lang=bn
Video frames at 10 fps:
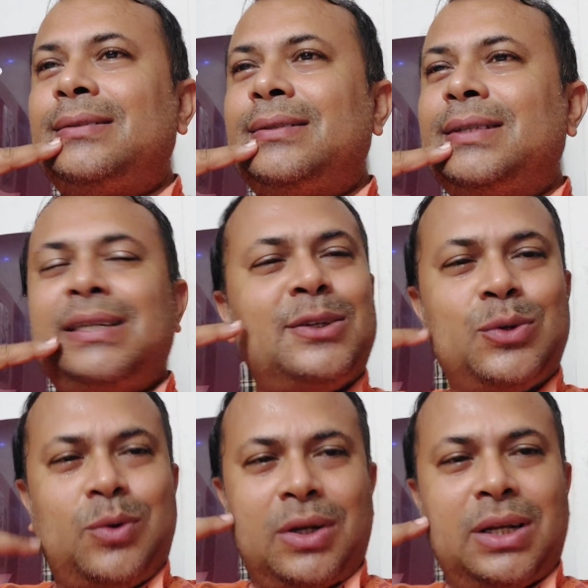তো কিছু
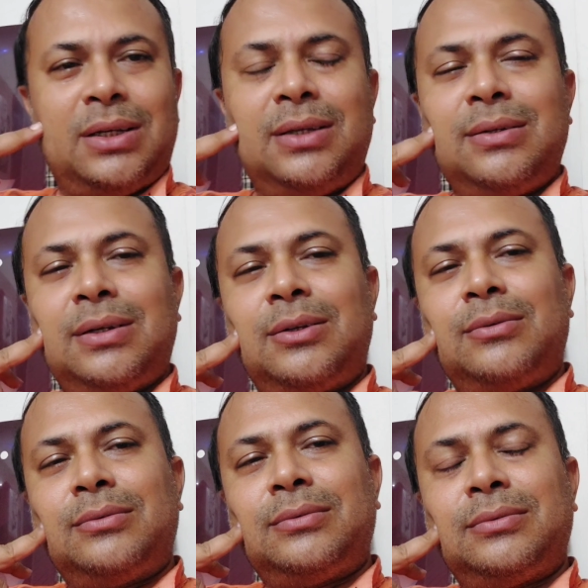করার নেই কারণ
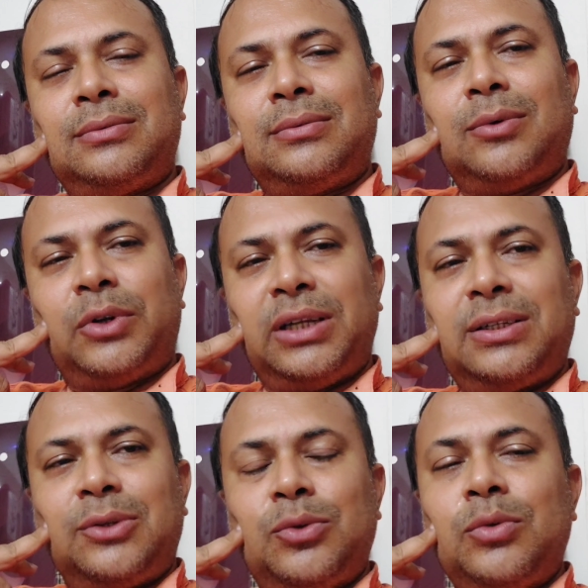
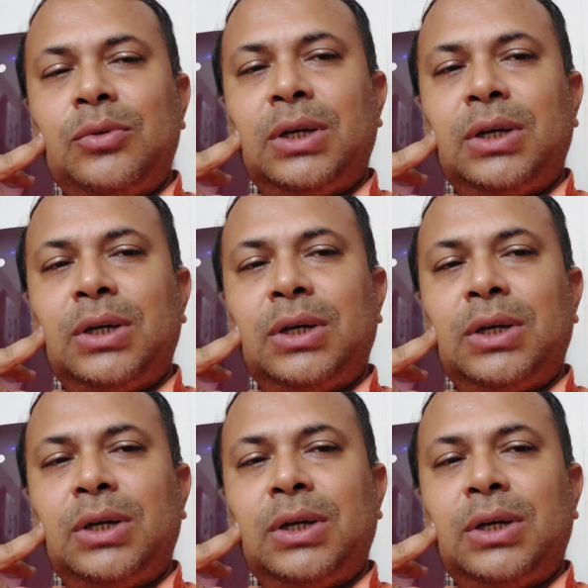অনেকটা দূর